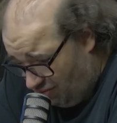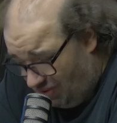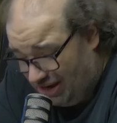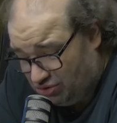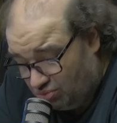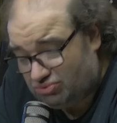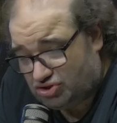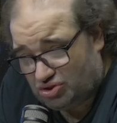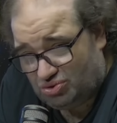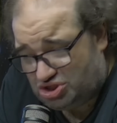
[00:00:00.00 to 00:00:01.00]
um
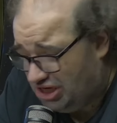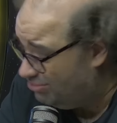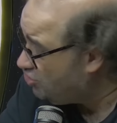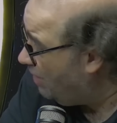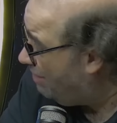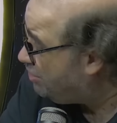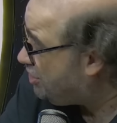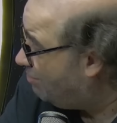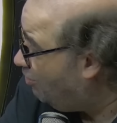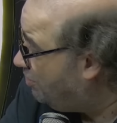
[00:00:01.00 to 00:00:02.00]
anúncio do James Webb que
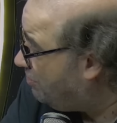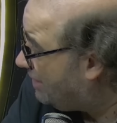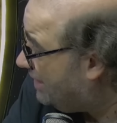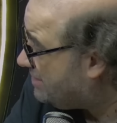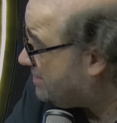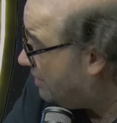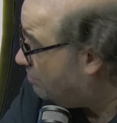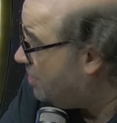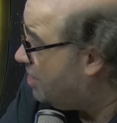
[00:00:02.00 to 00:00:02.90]
chamou muito a atenção